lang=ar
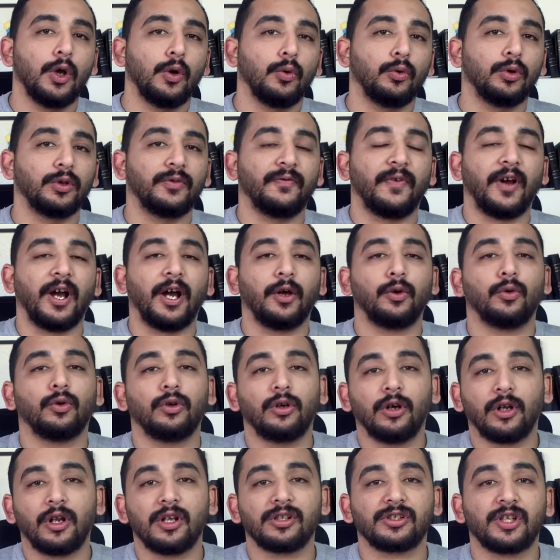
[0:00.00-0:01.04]
وتفعلوا
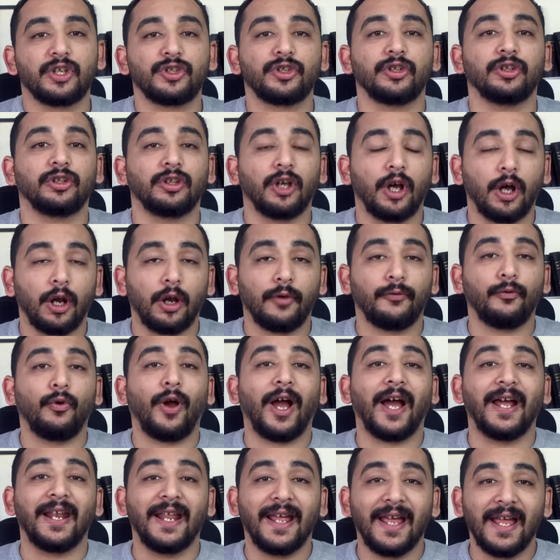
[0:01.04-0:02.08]
الجرس عشان تعرفوا
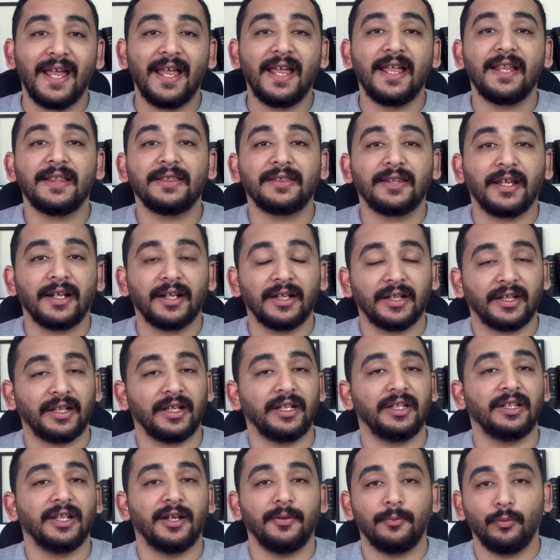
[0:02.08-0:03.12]
حلقات
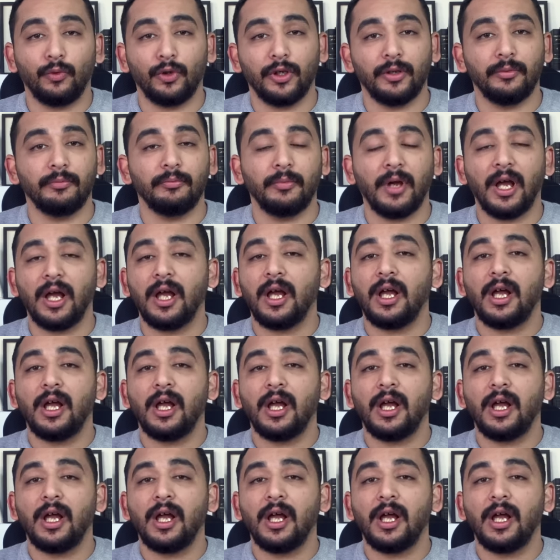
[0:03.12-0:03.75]
تاريخيه مهمه